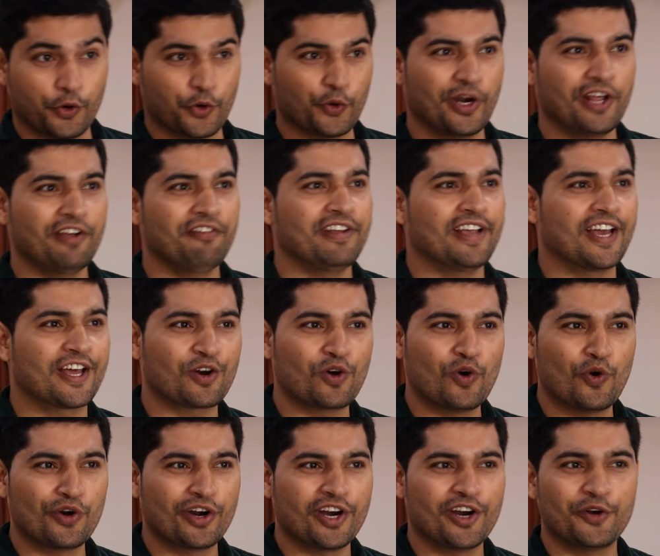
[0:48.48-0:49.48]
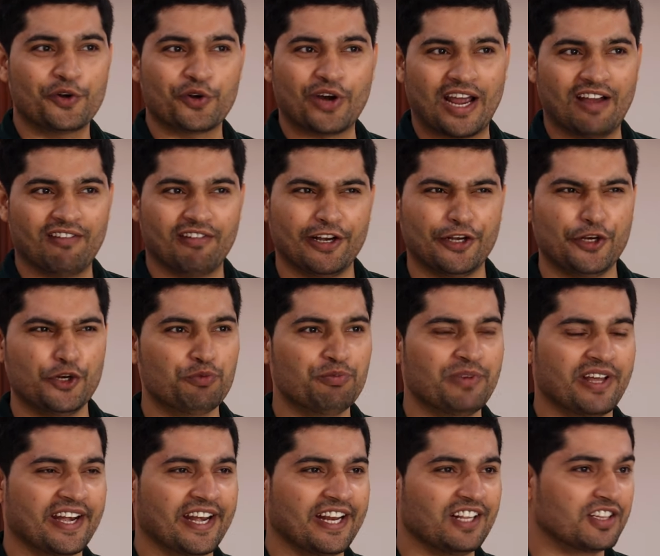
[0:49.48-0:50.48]
टुडे वी आर ऑनर टू हैव अ
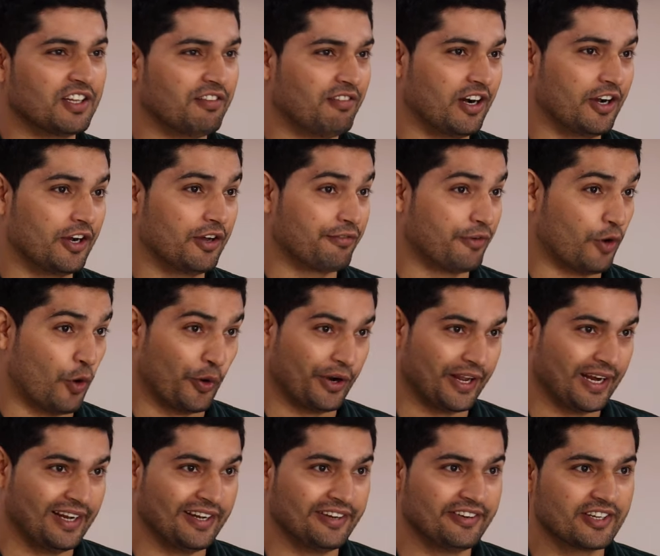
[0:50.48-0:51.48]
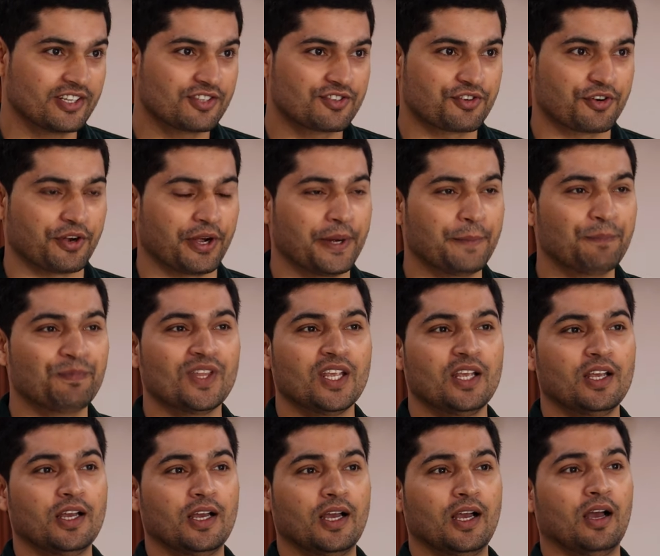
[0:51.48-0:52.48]
ल्यूमनरी इन द वर्ल्ड ऑफ होटल इंडस्ट्री
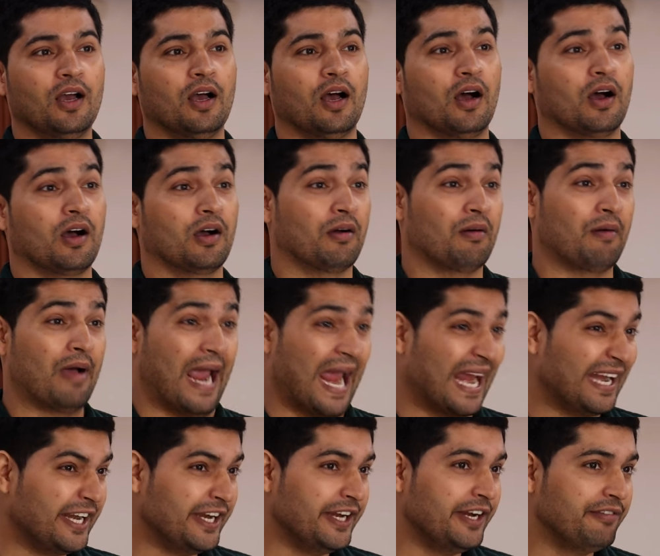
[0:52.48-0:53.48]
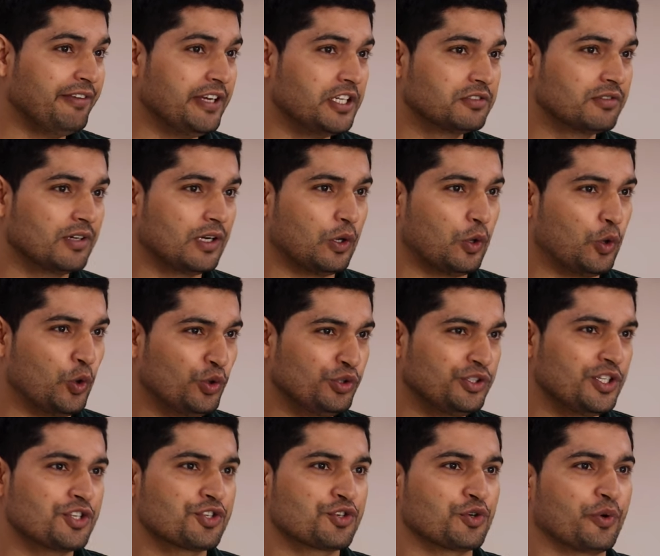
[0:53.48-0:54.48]
एन इंडिविजुअल
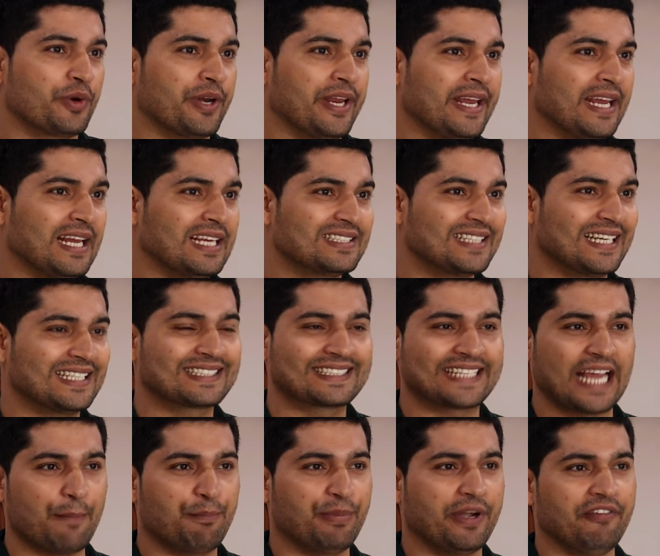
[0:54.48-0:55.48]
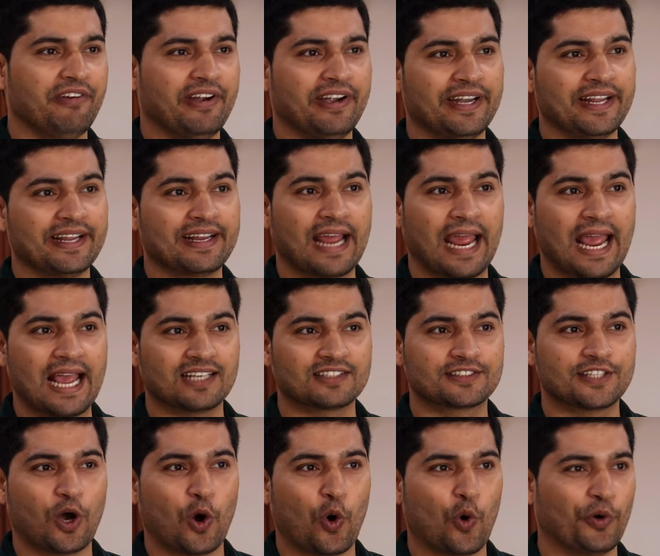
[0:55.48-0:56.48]
हुज स्टोरी इज एज कैप्टिवेटिंग
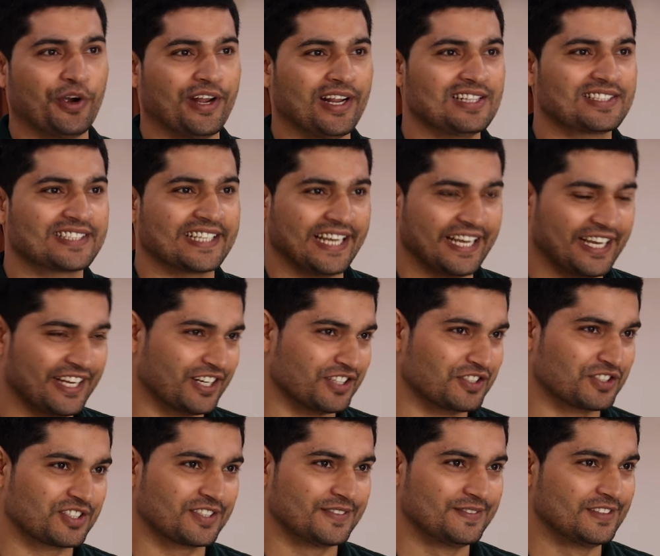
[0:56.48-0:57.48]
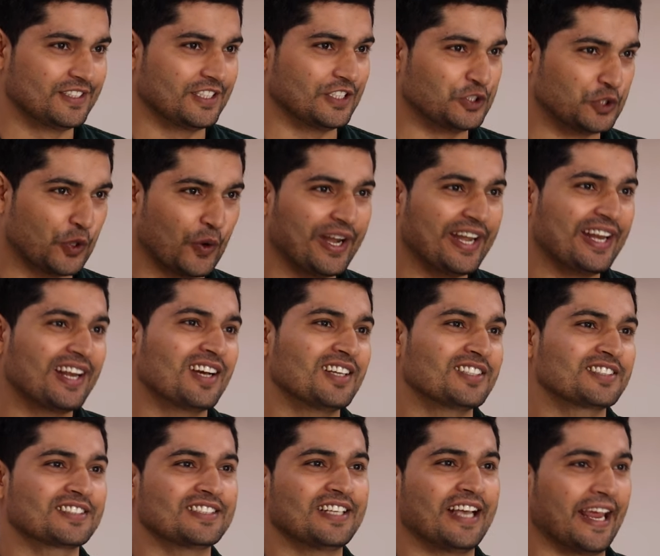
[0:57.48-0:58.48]
एज द होटल्स हीरन्स ज्वाइनिंग
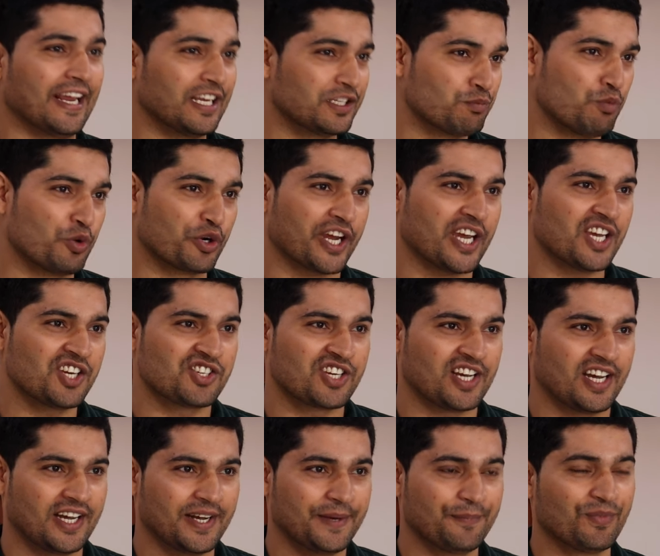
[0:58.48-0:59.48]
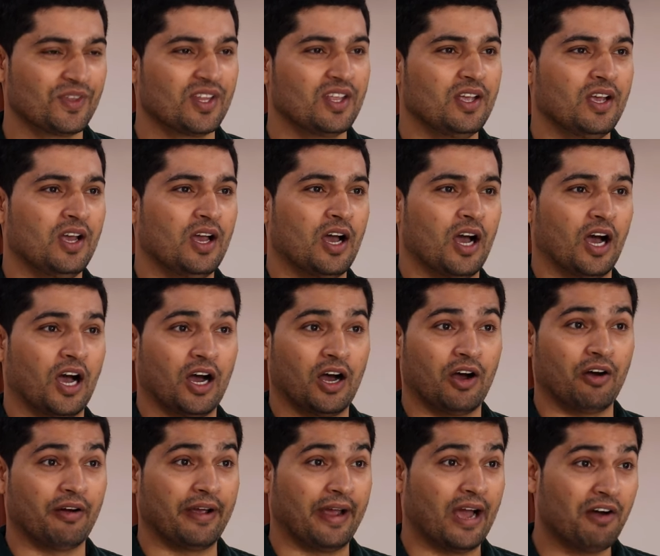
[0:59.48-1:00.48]
अस इज मुकेश झा
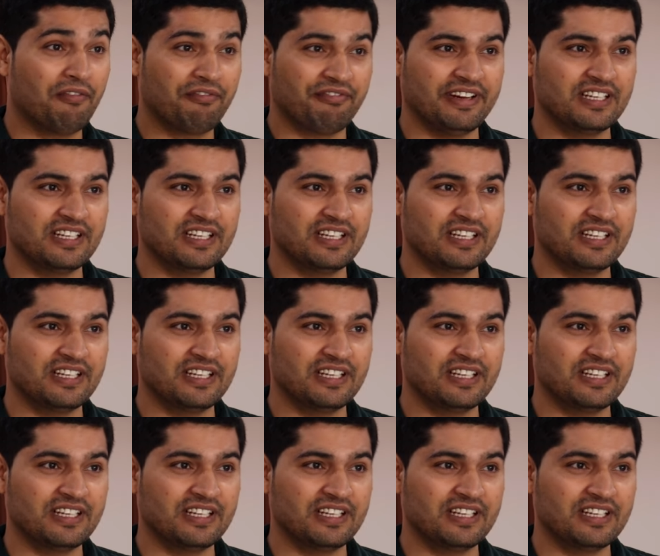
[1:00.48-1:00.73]
uh, a